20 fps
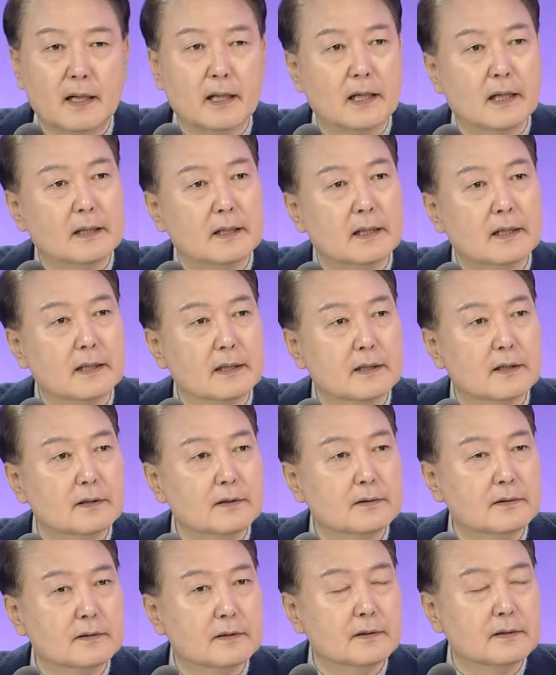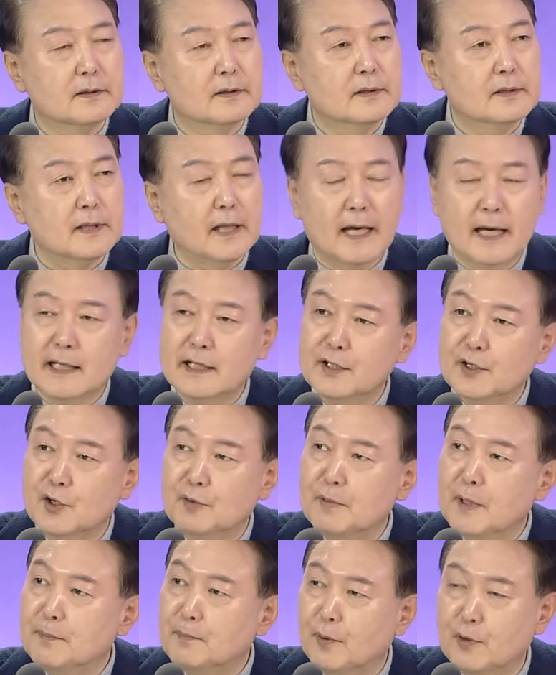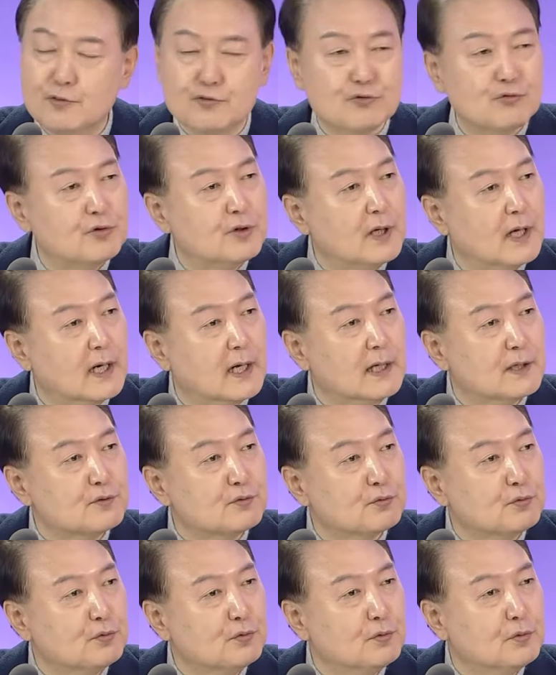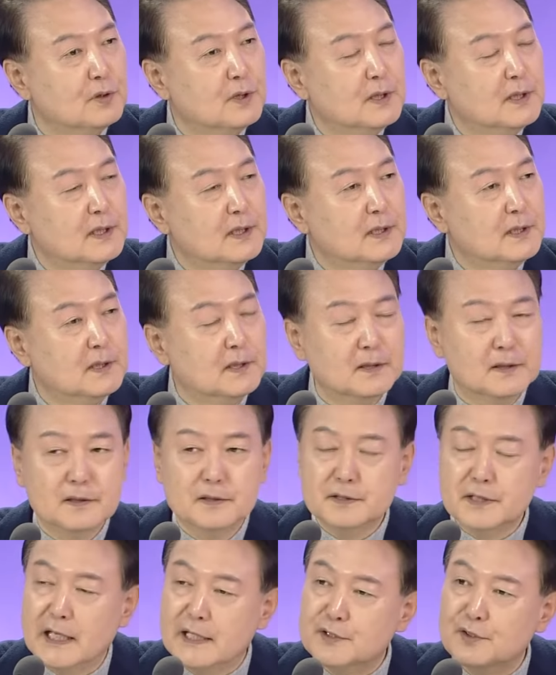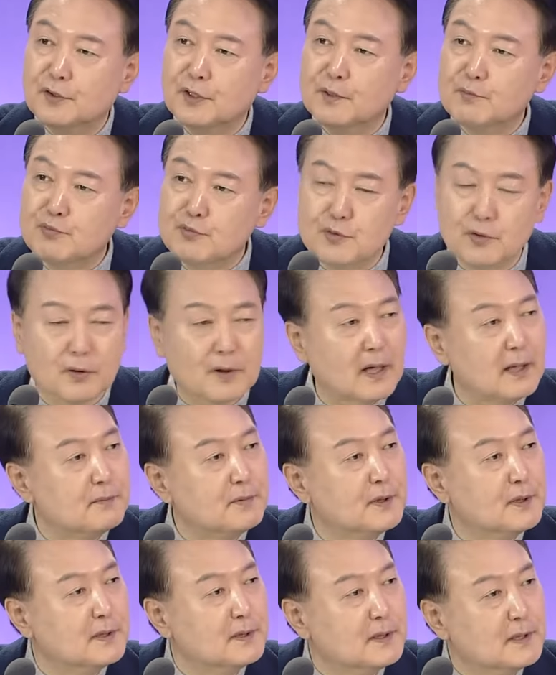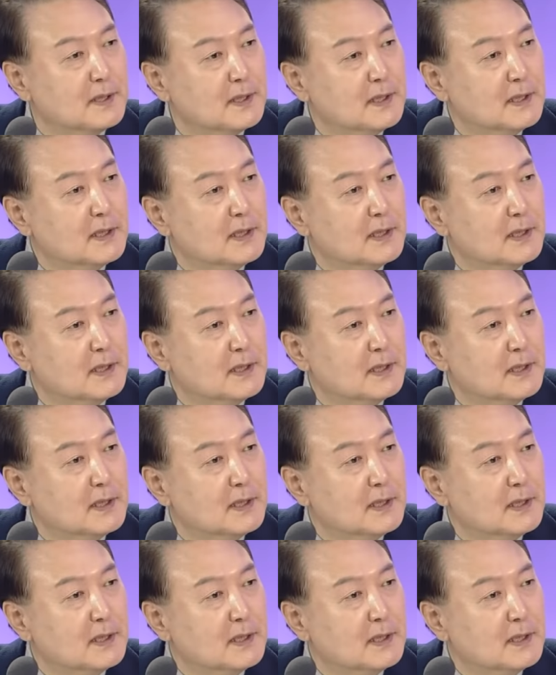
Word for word: 아, 이런 대기업에 퍼주기 해가지고 어, 재정이 부족하면